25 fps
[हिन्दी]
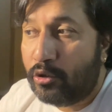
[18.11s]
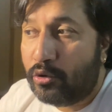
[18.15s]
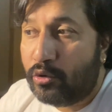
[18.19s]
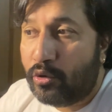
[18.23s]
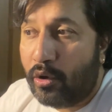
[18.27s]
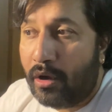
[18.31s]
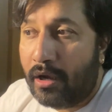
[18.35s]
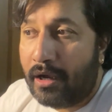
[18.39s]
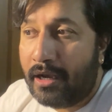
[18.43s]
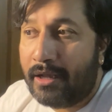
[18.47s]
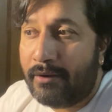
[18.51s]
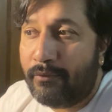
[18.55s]
तो
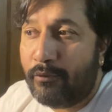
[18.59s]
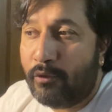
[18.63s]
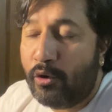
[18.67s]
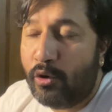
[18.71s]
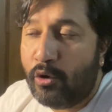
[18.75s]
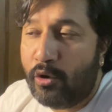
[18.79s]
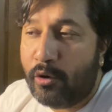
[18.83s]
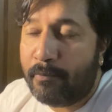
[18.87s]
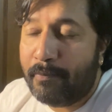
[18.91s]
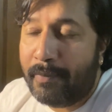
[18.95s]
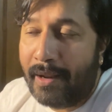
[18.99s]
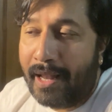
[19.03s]
अगर वो
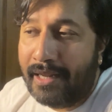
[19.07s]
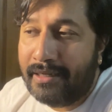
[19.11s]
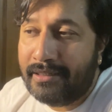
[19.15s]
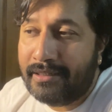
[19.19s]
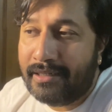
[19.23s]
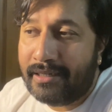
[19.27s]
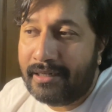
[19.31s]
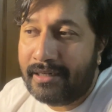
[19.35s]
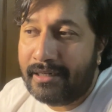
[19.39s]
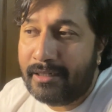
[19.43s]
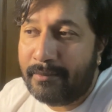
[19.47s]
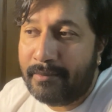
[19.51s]
लोग प्लान
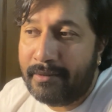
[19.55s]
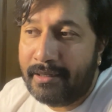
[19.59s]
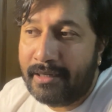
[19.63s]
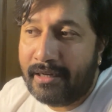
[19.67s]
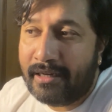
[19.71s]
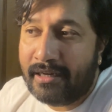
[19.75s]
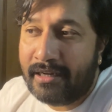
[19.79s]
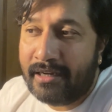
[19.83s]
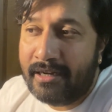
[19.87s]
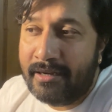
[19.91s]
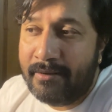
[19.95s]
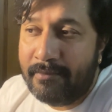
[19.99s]
कर रहे हैं तो भैया
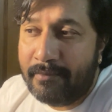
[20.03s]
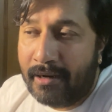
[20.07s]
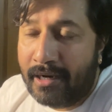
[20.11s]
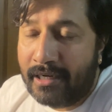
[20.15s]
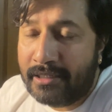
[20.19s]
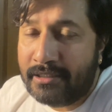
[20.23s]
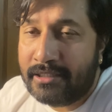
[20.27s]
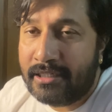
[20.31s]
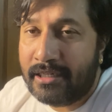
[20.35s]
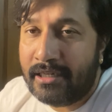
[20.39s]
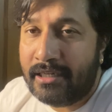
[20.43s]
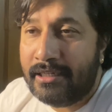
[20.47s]
अगर
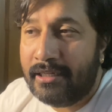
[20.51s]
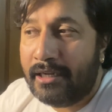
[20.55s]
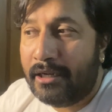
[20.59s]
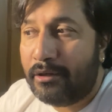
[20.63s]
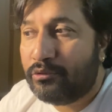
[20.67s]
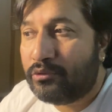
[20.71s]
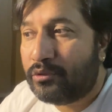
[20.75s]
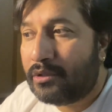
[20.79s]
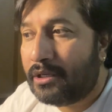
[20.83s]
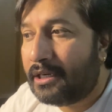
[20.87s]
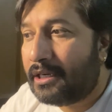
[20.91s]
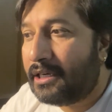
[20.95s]
हिमाचल या
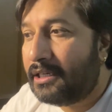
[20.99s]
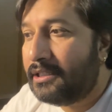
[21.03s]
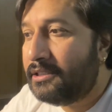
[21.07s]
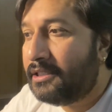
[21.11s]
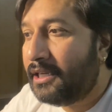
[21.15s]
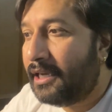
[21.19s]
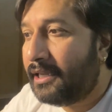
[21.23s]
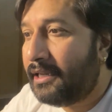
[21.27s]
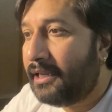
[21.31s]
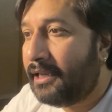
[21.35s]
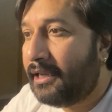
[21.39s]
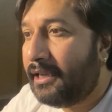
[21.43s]
उत्तराखंड
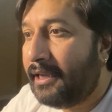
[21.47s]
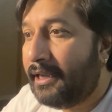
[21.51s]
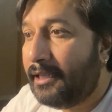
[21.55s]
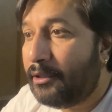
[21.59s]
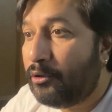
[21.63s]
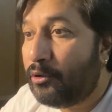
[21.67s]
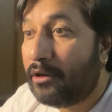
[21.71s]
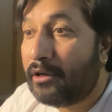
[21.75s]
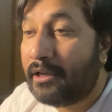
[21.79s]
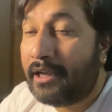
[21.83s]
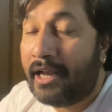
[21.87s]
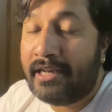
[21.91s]
जाना है
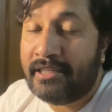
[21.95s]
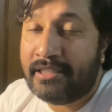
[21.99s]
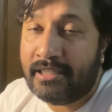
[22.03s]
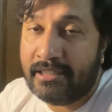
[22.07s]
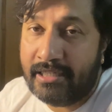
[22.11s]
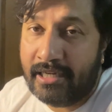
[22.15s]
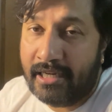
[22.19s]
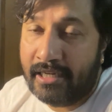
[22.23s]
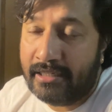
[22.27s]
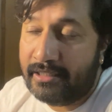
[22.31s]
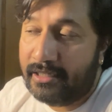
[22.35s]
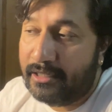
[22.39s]
तो कैसे
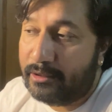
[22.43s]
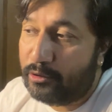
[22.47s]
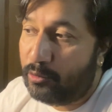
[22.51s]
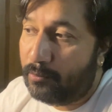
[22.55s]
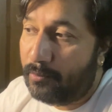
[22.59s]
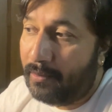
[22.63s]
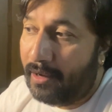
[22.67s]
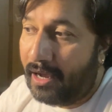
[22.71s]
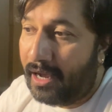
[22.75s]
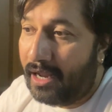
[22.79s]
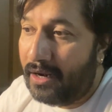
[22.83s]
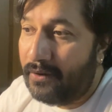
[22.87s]
जाया जाए तो
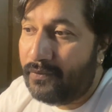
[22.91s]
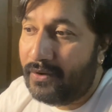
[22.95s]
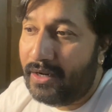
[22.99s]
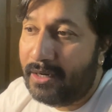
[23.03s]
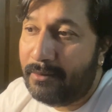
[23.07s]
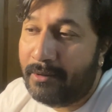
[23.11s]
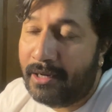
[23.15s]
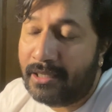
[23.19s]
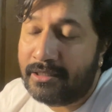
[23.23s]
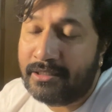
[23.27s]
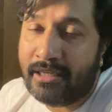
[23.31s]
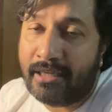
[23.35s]
मैं हाल
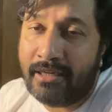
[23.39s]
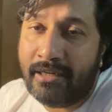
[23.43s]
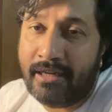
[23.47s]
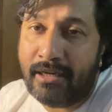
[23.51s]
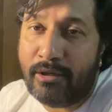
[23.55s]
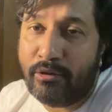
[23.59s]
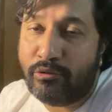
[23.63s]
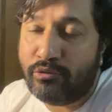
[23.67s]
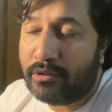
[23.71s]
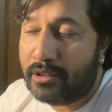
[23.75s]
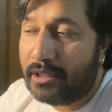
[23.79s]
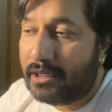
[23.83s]
फिलहाल बात करने
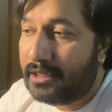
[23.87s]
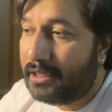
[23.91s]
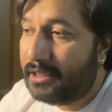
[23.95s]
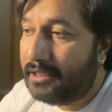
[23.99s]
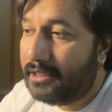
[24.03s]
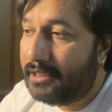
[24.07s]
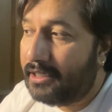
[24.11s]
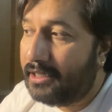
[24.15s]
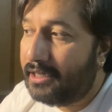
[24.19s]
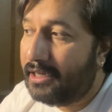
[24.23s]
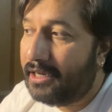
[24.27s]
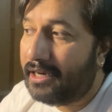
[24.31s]
वाला
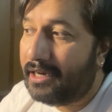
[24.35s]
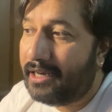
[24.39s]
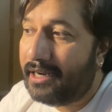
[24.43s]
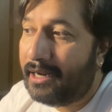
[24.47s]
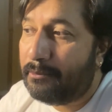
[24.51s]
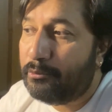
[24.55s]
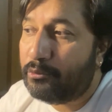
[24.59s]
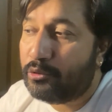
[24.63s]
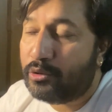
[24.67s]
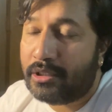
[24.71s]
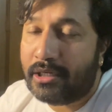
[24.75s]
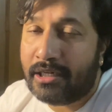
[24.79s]
उत्तराखंड की अगर
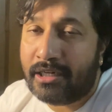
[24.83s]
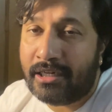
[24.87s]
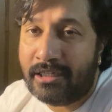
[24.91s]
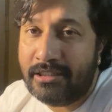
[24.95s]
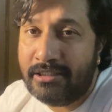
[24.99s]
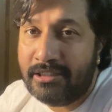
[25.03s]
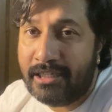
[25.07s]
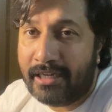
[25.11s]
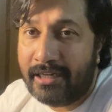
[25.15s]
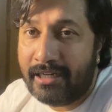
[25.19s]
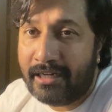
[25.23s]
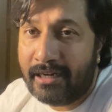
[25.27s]
आप
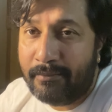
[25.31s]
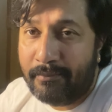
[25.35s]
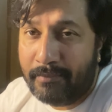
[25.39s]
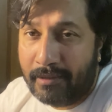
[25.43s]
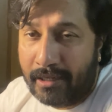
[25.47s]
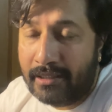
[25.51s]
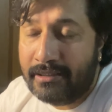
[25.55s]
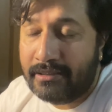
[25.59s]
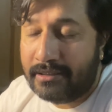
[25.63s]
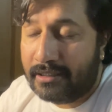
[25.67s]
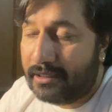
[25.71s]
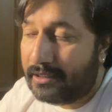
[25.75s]
उत्तराखंड जाने का
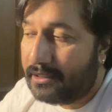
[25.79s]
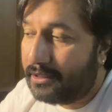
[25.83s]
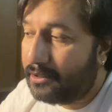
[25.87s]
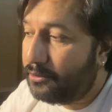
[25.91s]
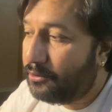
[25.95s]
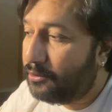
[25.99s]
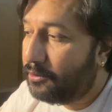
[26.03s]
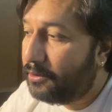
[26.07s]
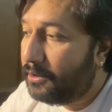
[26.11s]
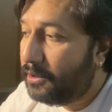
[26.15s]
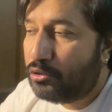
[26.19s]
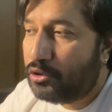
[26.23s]
प्लान कर रहे
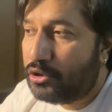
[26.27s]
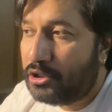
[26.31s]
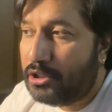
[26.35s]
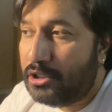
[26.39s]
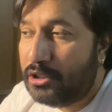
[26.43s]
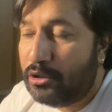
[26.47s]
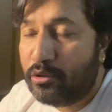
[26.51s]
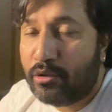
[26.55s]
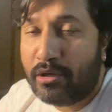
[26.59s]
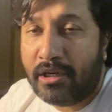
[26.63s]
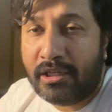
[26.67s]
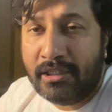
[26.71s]
हो कुछ
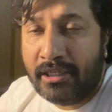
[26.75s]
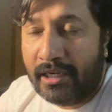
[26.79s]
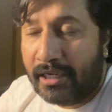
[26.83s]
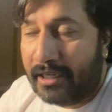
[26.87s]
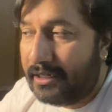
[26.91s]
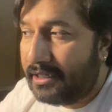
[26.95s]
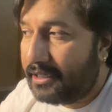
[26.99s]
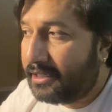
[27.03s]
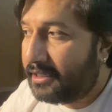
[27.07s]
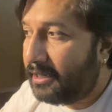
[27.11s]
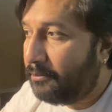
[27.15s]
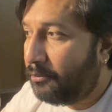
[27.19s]
चीजों का
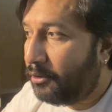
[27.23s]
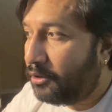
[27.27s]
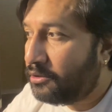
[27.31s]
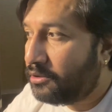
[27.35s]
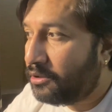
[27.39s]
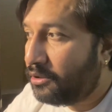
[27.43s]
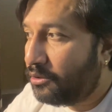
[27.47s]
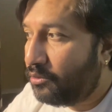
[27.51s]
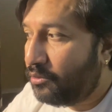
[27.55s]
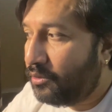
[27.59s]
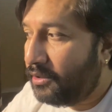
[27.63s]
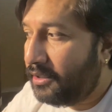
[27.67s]
ध्यान रखना बहुत
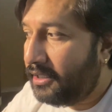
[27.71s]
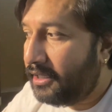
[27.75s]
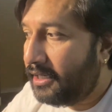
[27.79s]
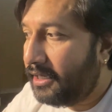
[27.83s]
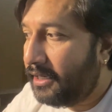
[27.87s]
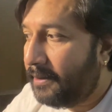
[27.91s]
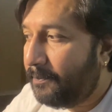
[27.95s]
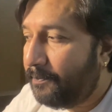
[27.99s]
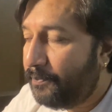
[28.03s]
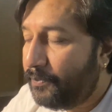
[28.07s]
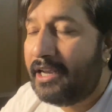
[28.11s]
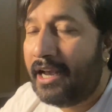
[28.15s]
जरूरी
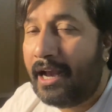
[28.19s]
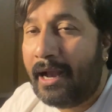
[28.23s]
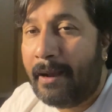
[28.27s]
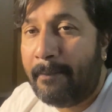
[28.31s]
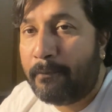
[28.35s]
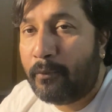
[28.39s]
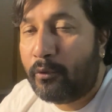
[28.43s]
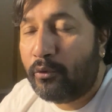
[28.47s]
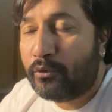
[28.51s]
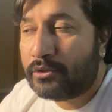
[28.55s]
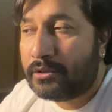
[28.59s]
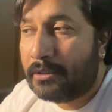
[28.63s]
है कि
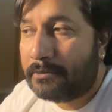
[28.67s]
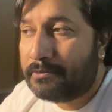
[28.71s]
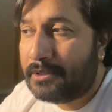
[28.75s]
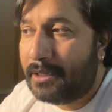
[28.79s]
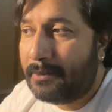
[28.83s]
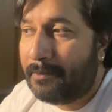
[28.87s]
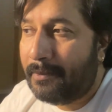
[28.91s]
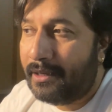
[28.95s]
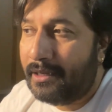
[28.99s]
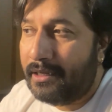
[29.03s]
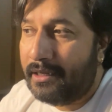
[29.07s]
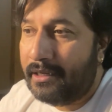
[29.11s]
आपको
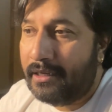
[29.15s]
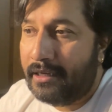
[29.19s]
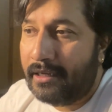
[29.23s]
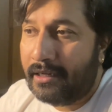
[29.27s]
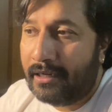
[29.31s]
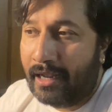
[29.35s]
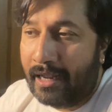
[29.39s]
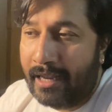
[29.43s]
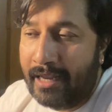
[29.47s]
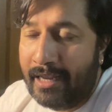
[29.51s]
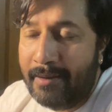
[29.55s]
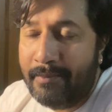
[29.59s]
सबसे पहले
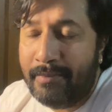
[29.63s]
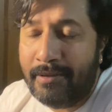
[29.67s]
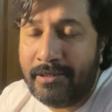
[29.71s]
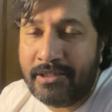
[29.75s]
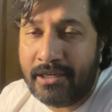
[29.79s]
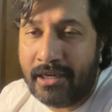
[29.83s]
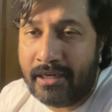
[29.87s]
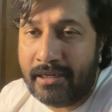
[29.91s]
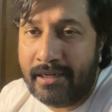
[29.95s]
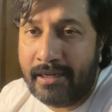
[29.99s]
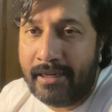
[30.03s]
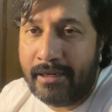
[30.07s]
कहीं भी
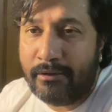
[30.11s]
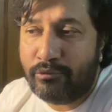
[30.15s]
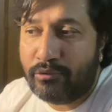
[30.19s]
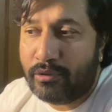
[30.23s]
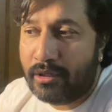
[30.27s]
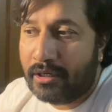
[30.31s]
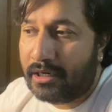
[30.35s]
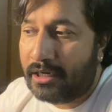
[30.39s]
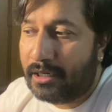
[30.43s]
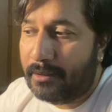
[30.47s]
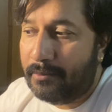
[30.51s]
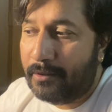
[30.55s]
जाना है
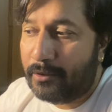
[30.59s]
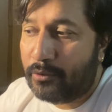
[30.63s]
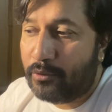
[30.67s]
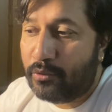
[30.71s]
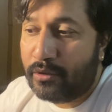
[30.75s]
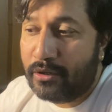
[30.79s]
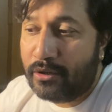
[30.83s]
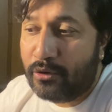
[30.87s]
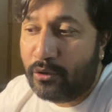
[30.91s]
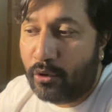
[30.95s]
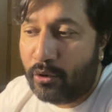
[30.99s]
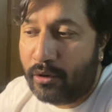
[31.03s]
उत्तराखंड में
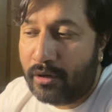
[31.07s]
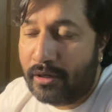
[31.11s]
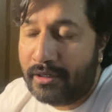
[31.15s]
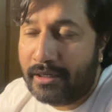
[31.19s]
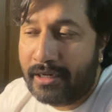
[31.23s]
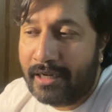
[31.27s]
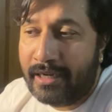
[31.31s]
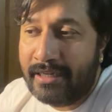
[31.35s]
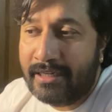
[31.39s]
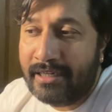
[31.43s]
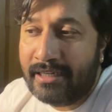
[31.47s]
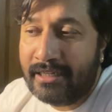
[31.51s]
क्योंकि
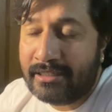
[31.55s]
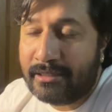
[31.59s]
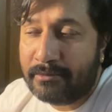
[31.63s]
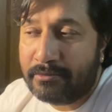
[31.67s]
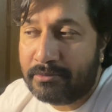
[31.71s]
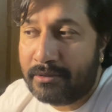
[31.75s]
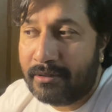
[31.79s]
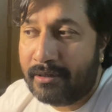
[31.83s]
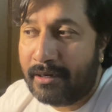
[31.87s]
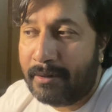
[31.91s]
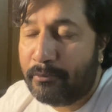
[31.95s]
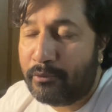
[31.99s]
क्वारंटाइन की
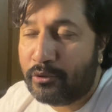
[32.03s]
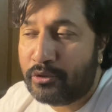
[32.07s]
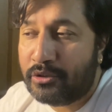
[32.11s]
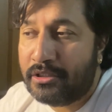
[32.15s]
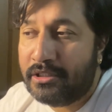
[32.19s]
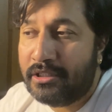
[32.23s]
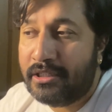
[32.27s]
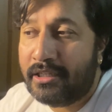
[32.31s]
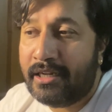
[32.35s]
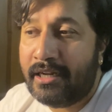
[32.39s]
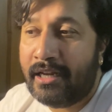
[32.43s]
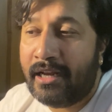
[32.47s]
सबसे बड़ा
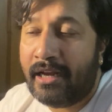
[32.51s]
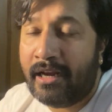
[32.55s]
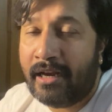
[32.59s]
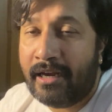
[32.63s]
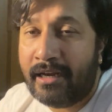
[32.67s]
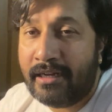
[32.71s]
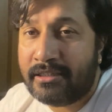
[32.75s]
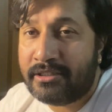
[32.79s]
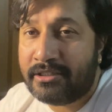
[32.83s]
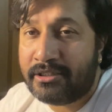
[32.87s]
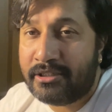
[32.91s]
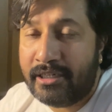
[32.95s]
प्रोसीजर है
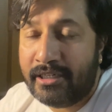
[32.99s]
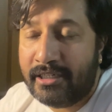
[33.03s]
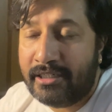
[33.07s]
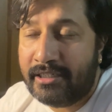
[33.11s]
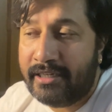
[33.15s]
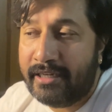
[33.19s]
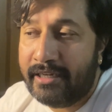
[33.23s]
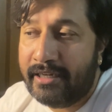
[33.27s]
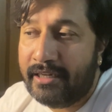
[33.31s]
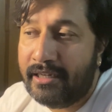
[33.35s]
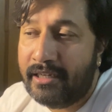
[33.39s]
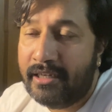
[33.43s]
हर
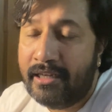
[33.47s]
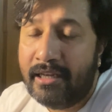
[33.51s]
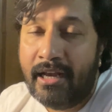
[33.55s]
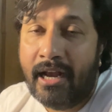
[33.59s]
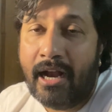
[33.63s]
स्टेट ने